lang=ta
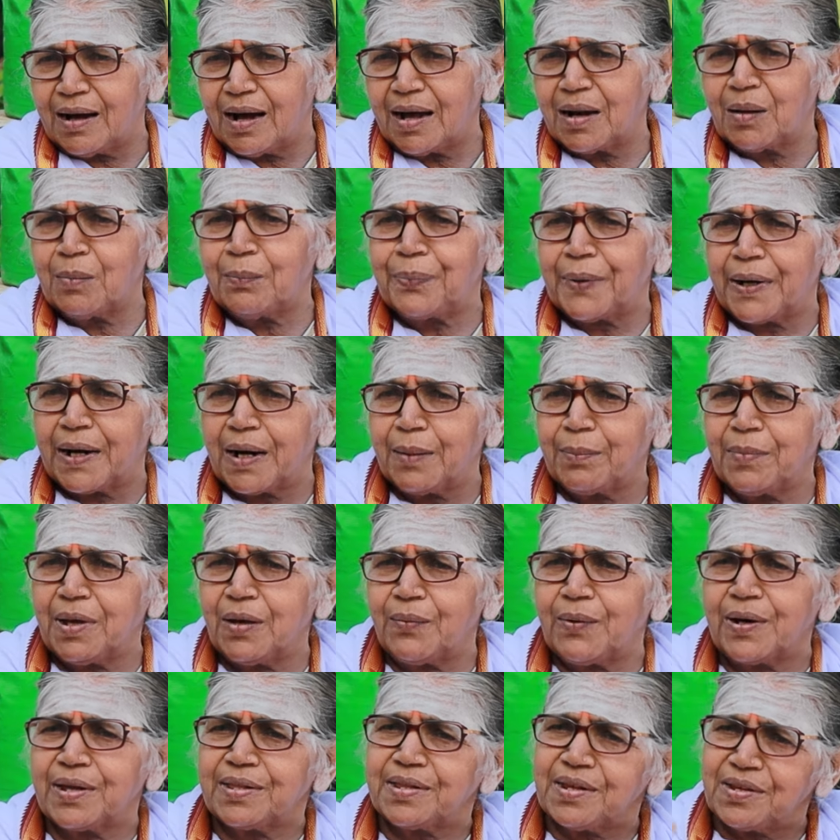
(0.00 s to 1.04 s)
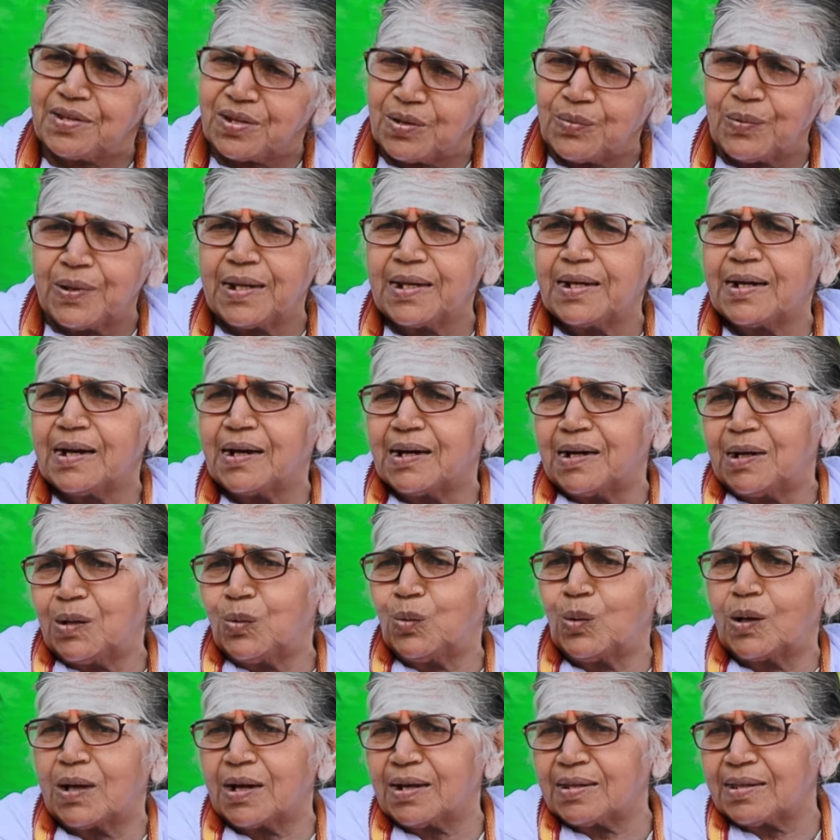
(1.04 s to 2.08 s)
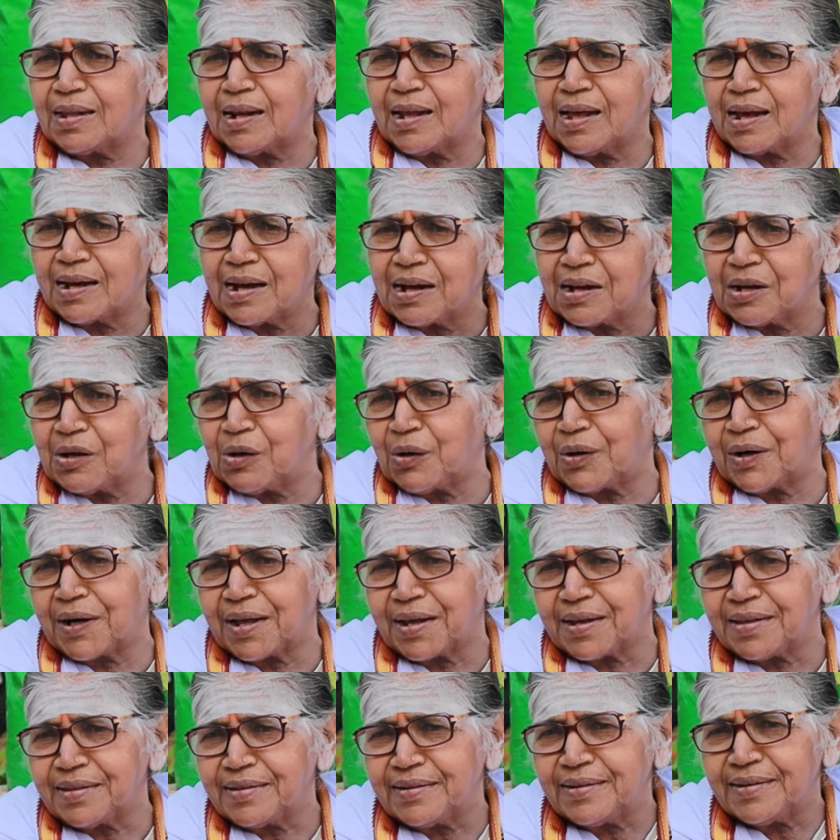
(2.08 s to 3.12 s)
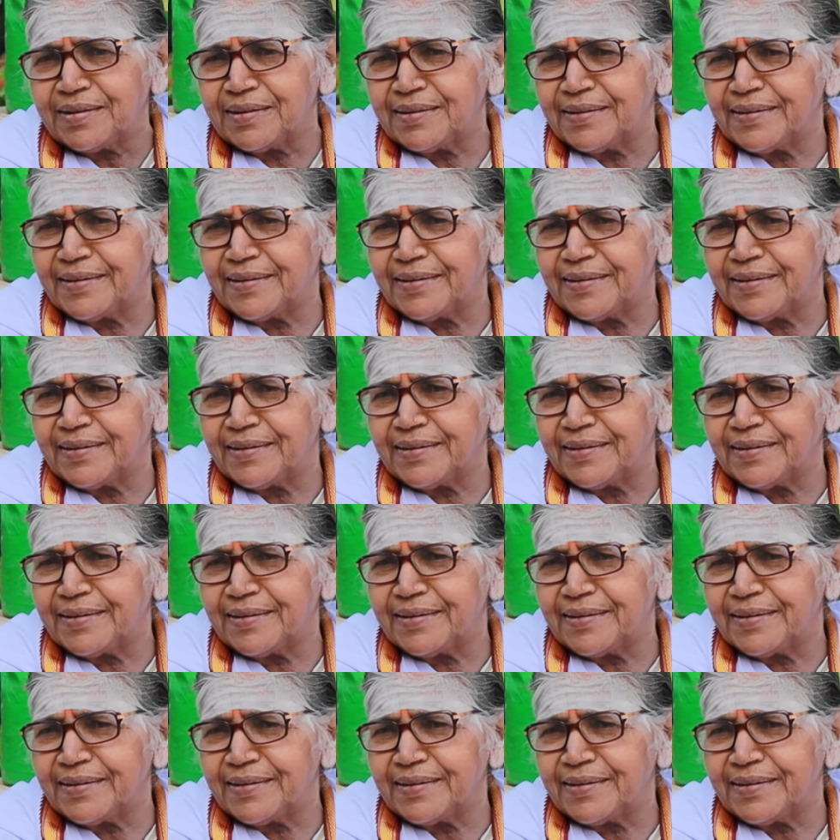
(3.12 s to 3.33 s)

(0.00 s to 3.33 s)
காலம் பழமை வாய்ந்த சிவலிங்கங்கள் உலகத்தில் எங்கெங்கேயோ கிடைக்குது